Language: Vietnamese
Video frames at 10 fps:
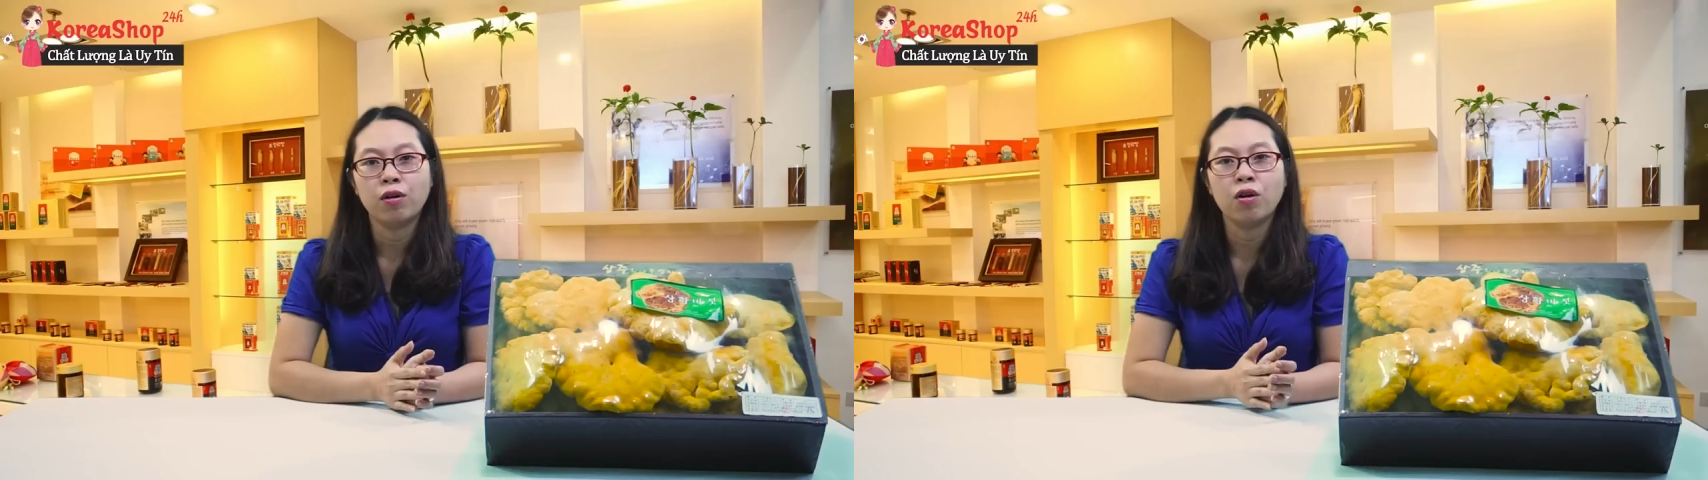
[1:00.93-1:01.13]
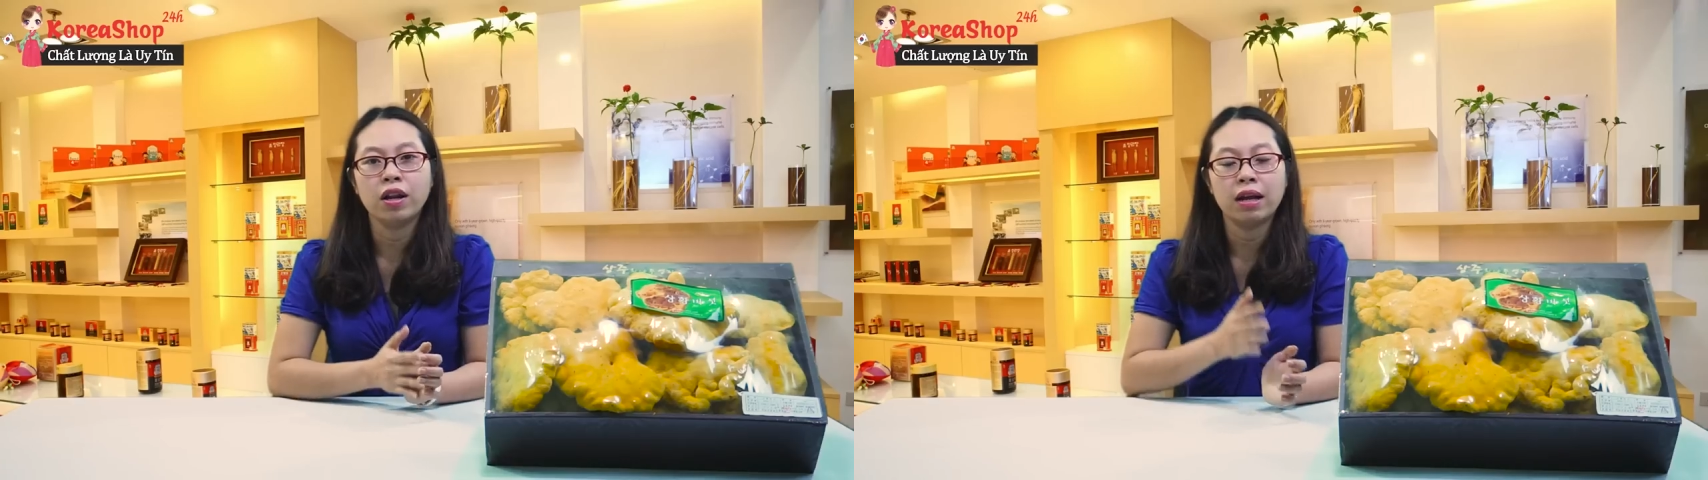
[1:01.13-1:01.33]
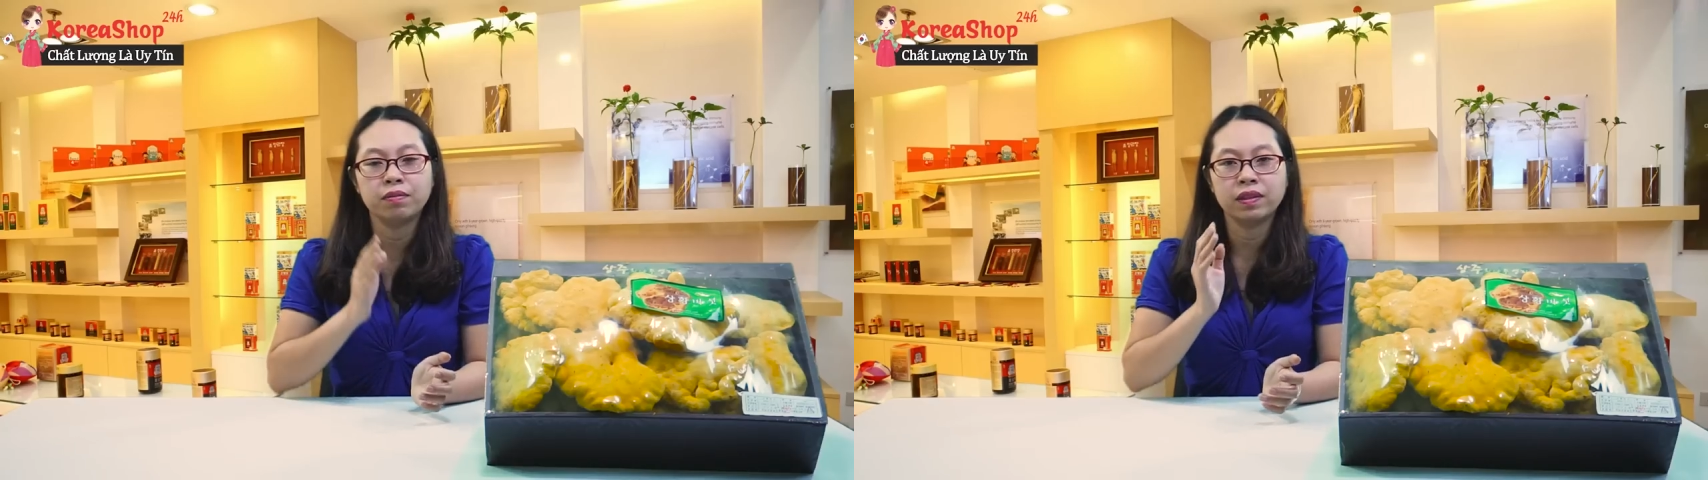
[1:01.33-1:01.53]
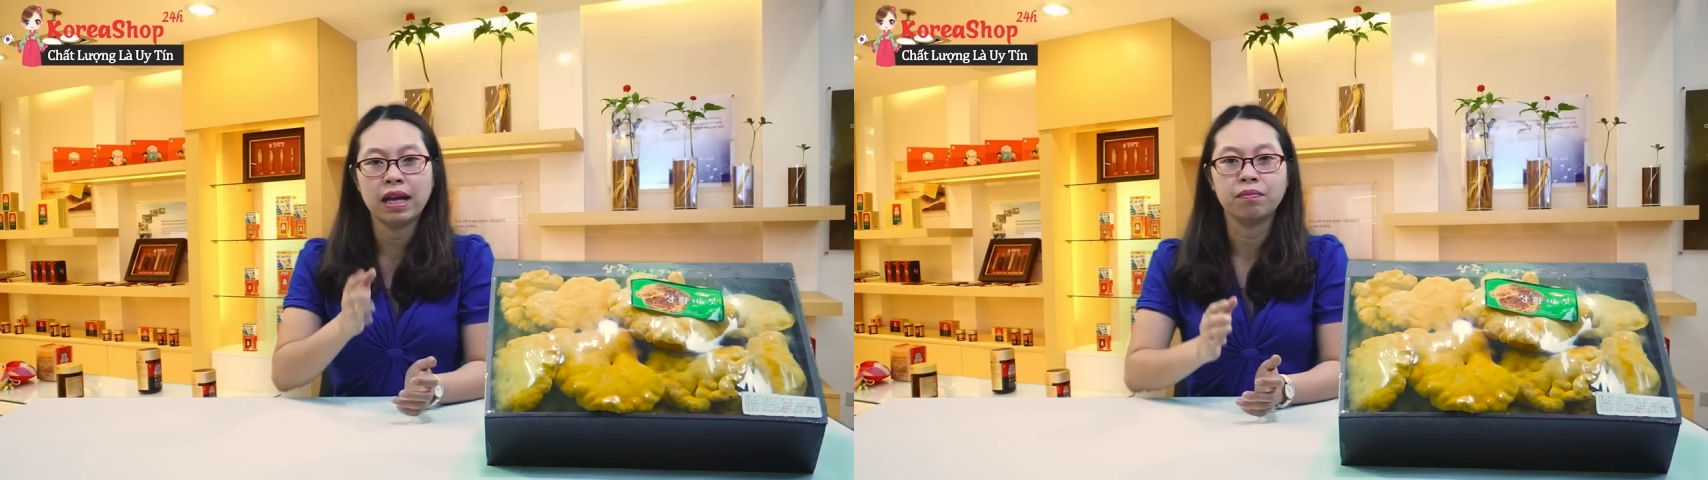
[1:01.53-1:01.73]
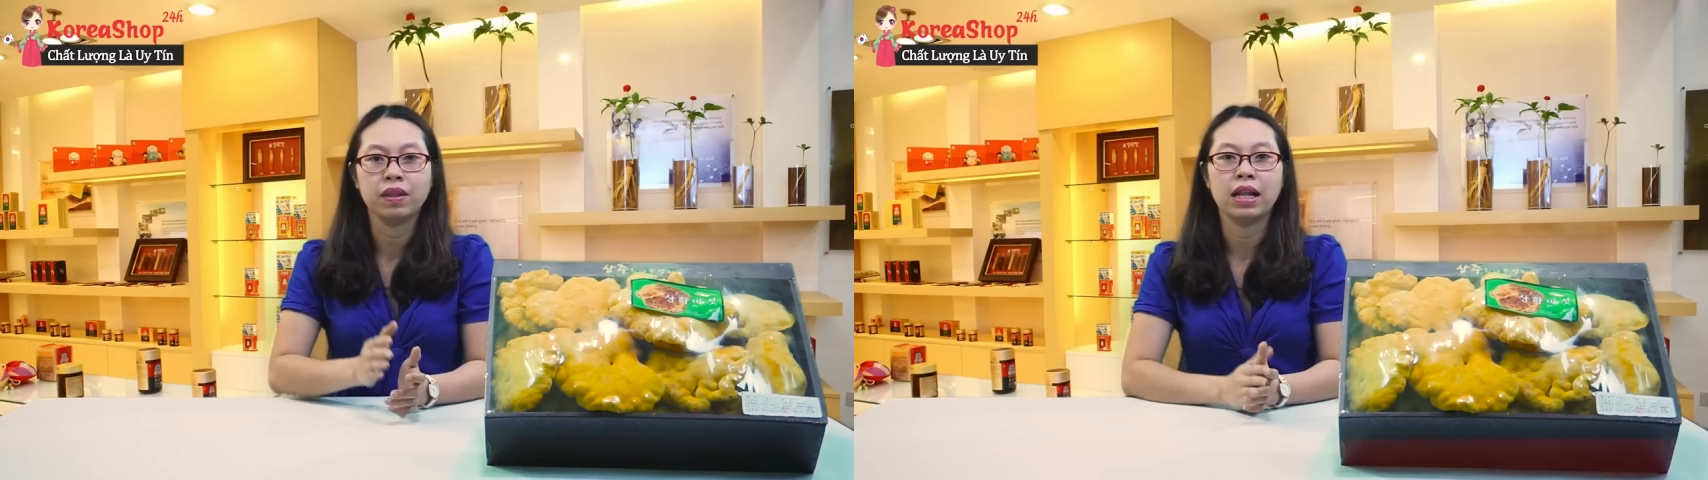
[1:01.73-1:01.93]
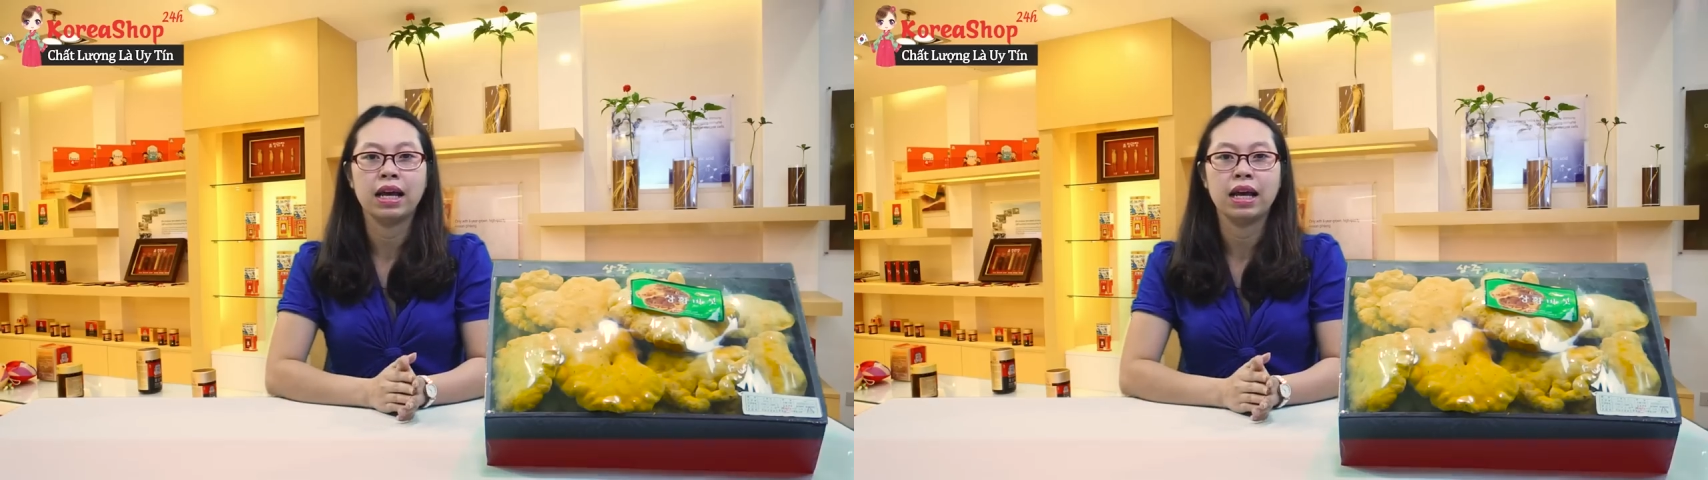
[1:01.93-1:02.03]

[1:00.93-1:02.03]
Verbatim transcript: nó còn làm giảm tỷ